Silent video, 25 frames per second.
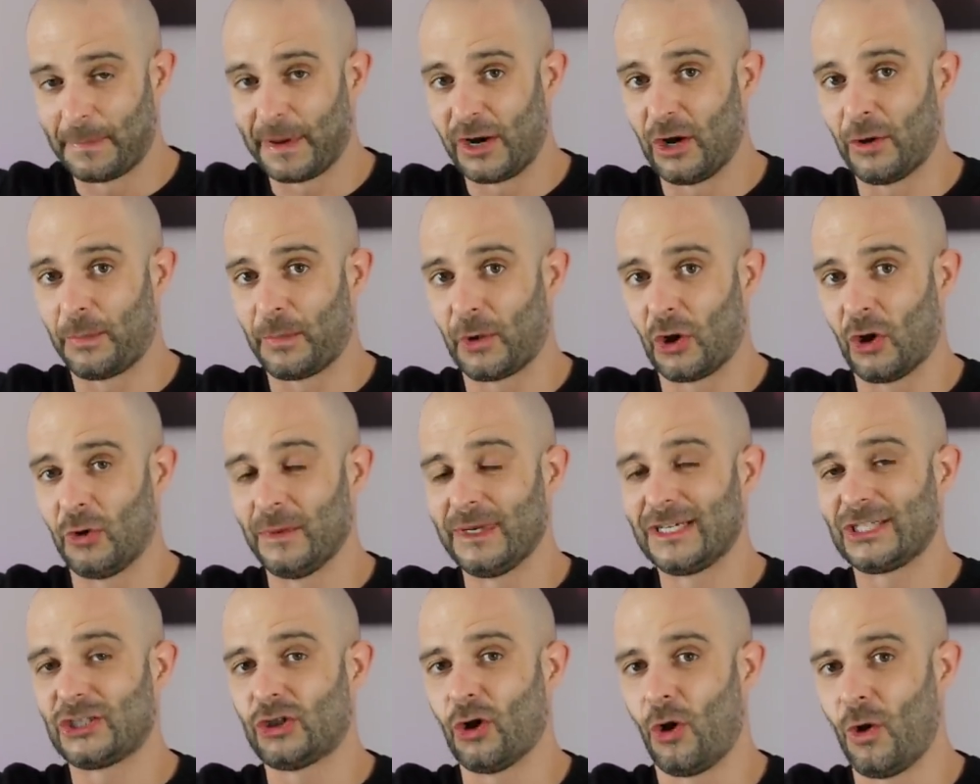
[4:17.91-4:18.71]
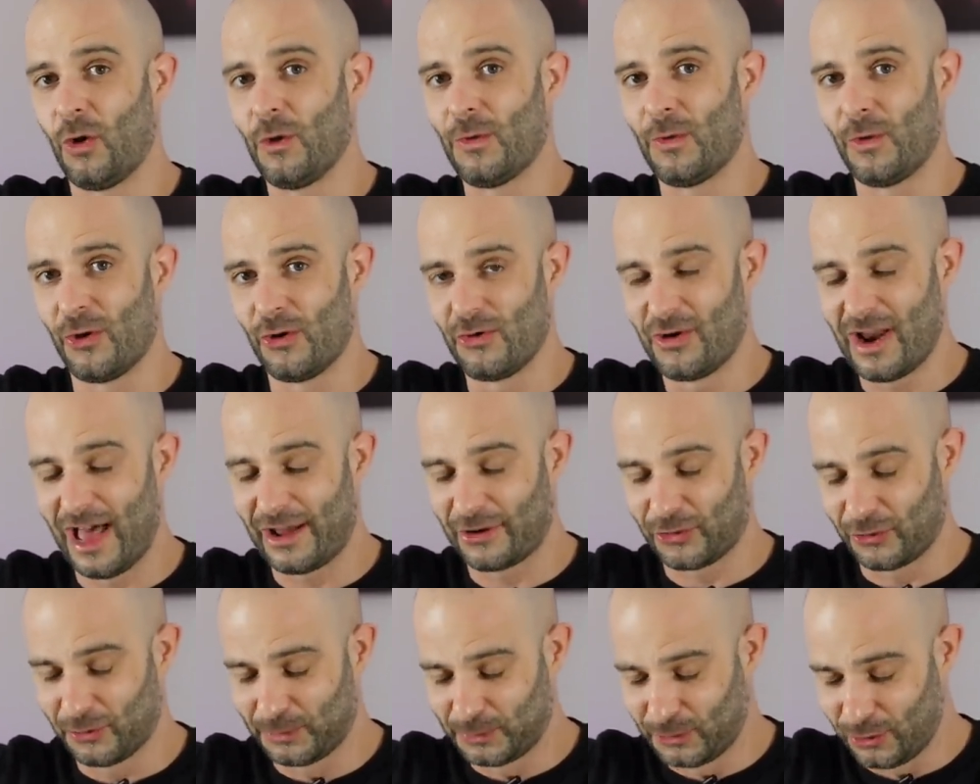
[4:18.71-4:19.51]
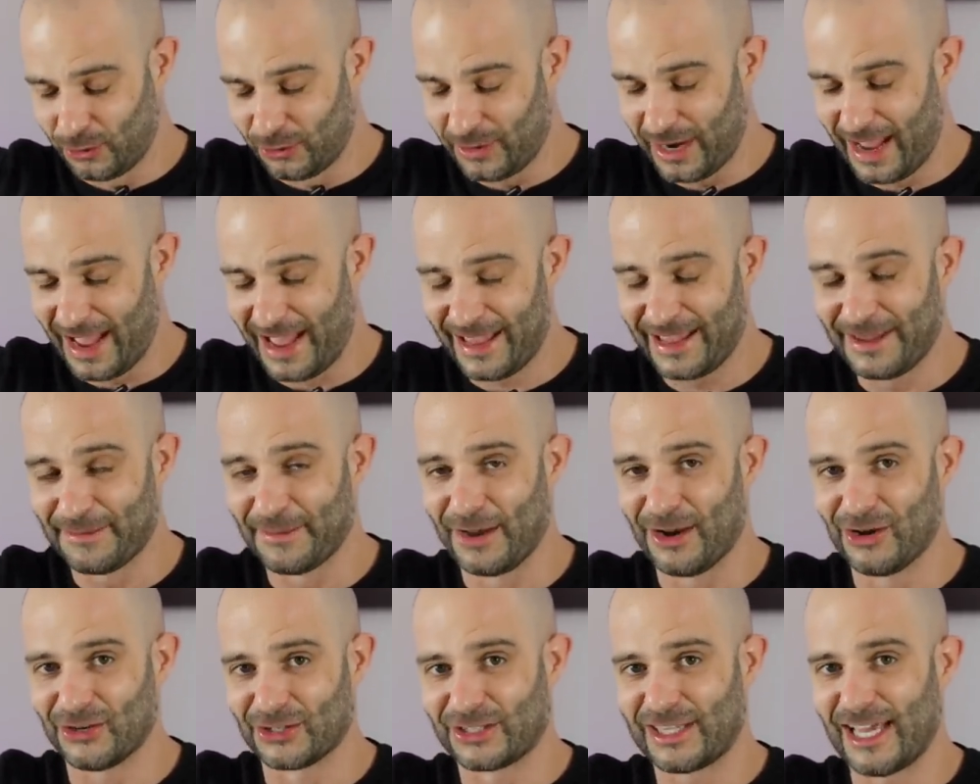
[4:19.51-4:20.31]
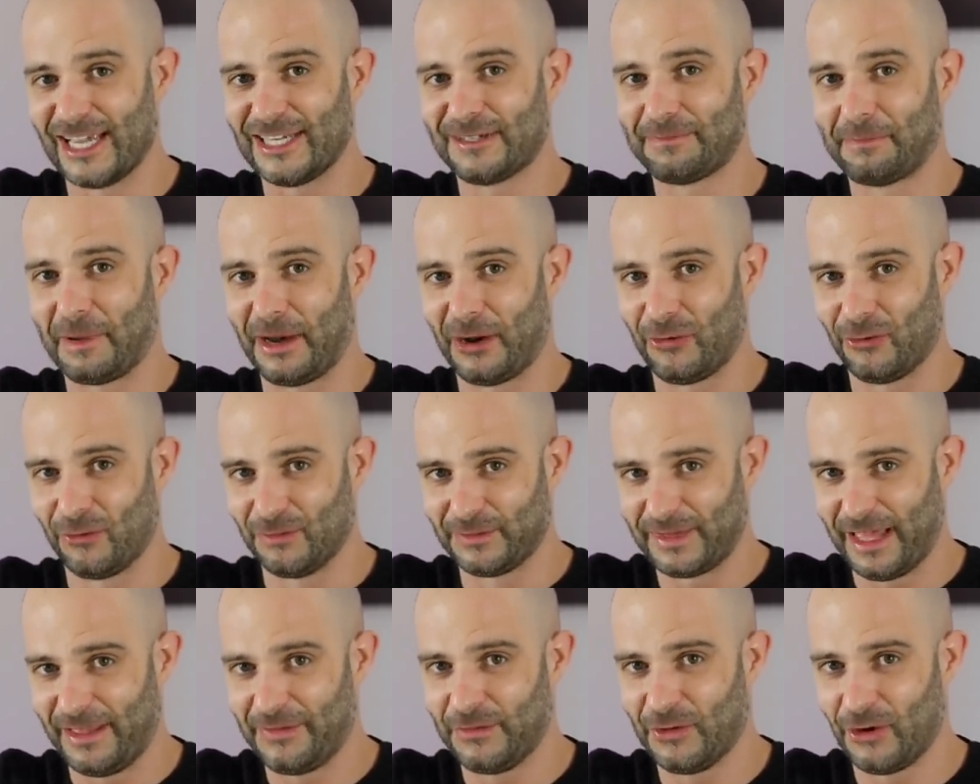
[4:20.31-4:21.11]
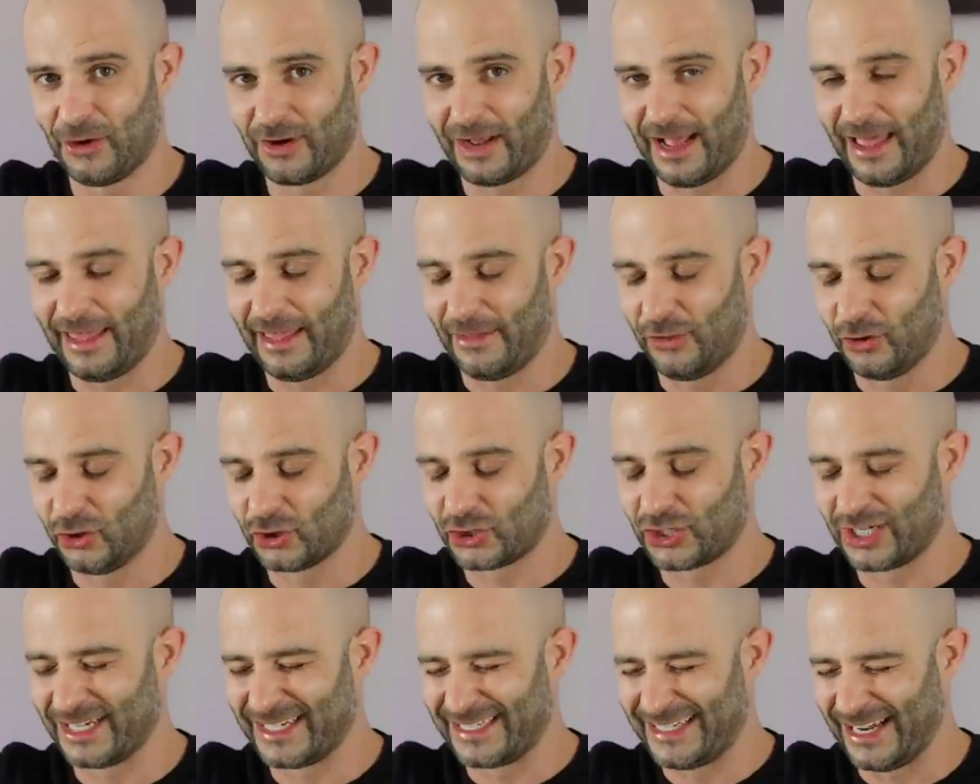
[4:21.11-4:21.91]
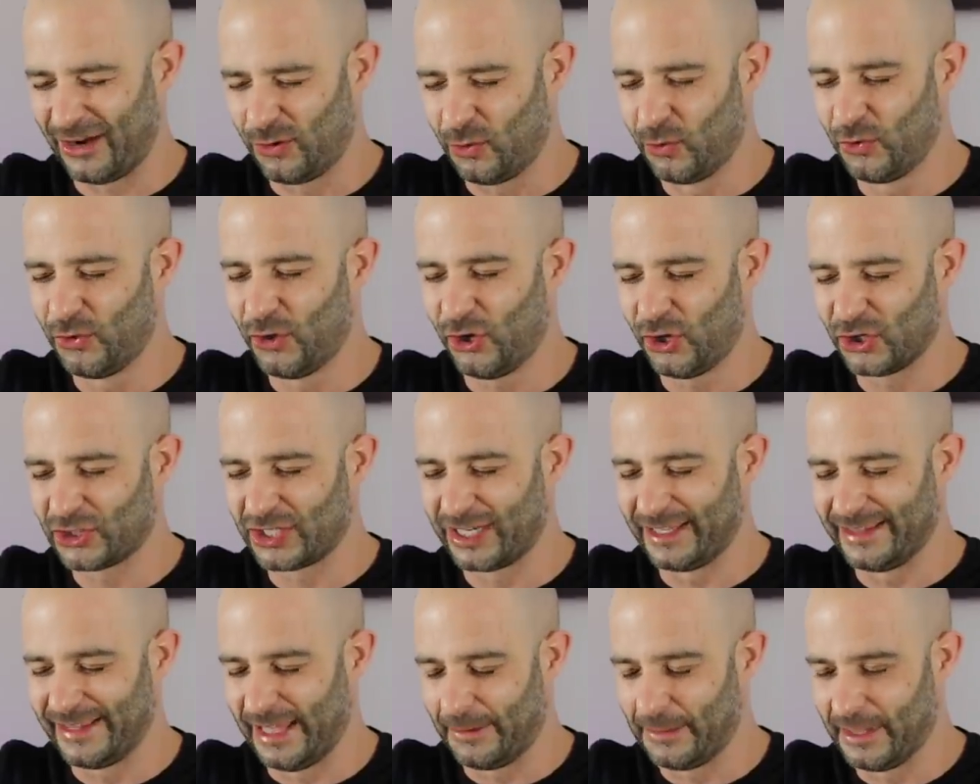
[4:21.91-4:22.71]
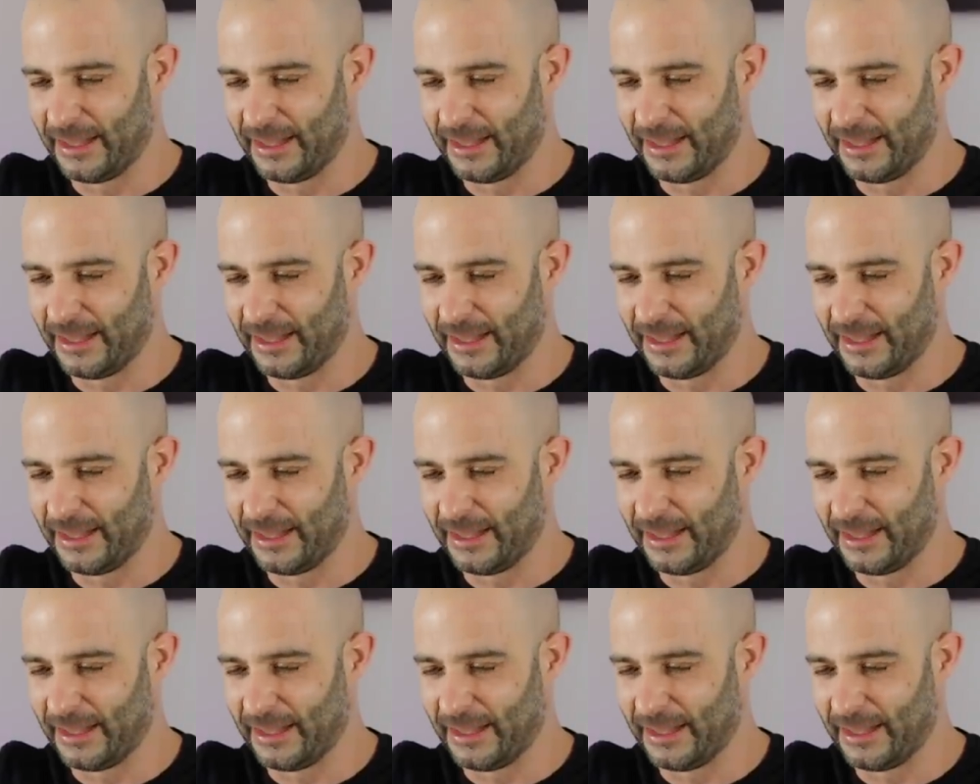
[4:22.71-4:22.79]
pero por lo visto hubo una ruptura y me lo estáis preguntando cada dos segundos de